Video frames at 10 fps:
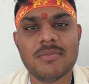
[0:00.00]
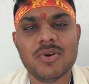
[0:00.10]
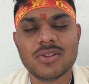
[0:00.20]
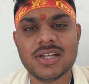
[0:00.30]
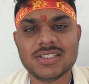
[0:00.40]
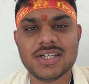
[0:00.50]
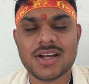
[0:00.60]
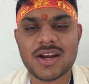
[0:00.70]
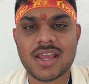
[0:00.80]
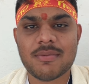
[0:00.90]
हम लोग दर्शन
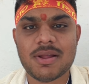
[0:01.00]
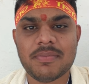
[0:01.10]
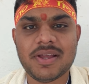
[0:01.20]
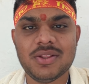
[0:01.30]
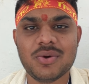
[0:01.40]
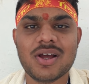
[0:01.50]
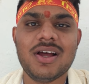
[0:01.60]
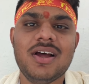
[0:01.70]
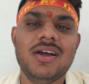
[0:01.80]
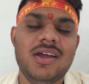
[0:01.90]
करने के बाद भाई थोड़ा
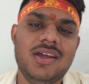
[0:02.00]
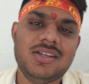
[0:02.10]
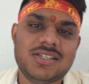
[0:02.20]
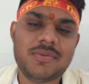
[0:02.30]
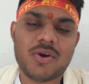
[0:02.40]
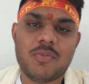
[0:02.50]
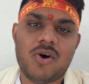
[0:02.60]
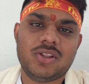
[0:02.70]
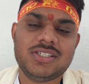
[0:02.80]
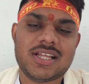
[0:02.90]
सभी को
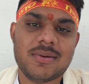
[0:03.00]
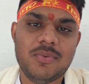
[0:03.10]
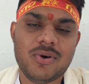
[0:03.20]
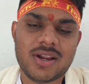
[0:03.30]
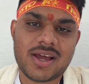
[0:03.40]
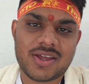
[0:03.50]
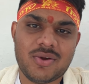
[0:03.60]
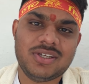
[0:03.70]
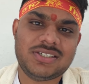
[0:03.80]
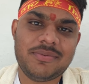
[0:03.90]
बहुत ही ज़्यादा भूख लगा है
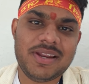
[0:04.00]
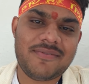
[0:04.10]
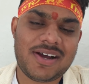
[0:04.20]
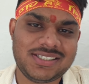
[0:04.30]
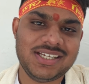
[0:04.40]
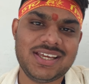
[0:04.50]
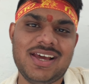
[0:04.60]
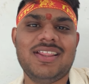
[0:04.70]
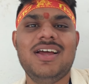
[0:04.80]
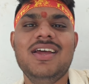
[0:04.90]
क्योंकि सभी ने फास्टिंग
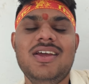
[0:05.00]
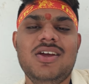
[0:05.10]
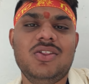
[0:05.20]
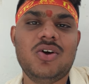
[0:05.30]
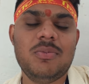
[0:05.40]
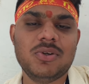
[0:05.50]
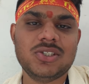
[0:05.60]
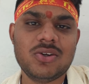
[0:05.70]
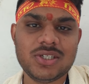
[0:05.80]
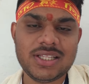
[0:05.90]
किया था तो हम लोग
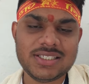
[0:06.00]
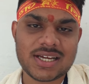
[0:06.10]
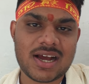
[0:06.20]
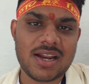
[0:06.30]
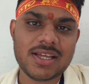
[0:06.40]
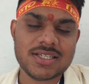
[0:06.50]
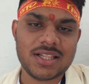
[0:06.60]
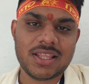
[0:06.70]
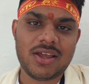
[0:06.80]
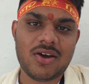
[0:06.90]
चलो जल्दी से खाने
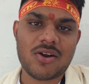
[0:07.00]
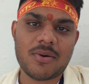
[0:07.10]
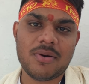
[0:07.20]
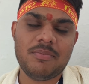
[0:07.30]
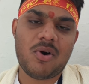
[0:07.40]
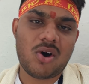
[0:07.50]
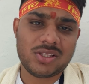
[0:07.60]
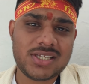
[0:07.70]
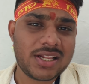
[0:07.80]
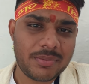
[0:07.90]
चलते हैं और
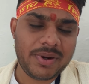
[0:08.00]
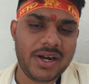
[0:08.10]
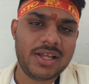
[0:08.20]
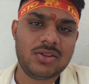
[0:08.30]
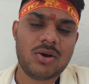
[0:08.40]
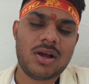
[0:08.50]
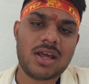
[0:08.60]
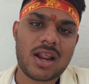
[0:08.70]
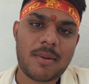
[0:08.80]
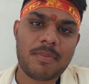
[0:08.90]
बहुत ही ज़्यादा भीड़ है तो
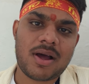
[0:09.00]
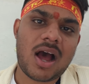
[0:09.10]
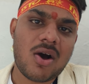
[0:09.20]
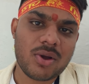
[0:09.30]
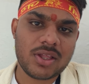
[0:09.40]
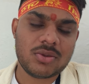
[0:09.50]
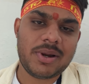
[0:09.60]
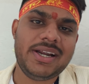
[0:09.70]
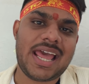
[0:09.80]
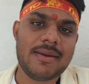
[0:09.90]
अगर आप आओगे तो
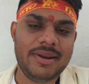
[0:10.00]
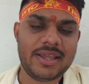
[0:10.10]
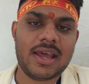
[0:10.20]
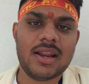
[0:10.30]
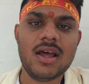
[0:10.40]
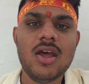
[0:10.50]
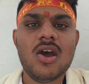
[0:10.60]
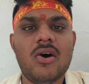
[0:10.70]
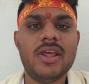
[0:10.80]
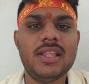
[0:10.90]
भाई टाइम लेके आना
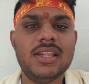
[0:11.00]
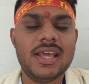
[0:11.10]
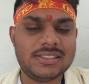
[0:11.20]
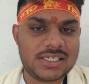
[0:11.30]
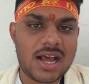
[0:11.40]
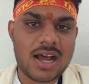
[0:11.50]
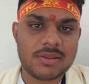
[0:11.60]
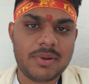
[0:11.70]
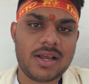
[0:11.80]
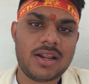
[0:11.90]
और एक दिन एक्स्ट्रा
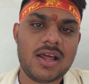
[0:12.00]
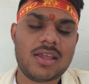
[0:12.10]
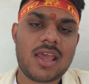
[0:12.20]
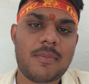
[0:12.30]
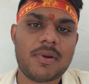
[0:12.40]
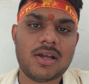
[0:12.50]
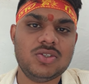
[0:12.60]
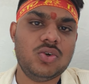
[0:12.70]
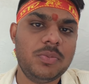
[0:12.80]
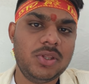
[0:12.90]
हाथ में रखना कि आपका
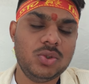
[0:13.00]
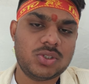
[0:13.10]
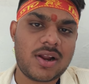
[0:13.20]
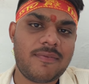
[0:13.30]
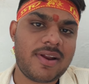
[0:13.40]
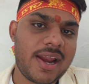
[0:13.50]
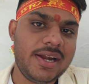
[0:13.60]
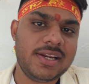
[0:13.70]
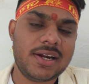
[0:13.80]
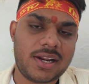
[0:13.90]
जो भी दूसरा
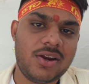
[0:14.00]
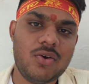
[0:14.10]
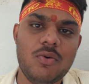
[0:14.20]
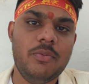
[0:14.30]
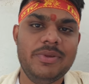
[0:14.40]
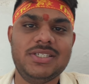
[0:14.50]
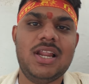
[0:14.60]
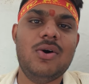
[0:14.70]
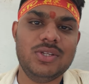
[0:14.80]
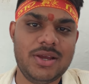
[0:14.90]
फ्लाइट या ट्रेन हो वो मिस
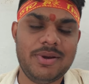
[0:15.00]
ना हो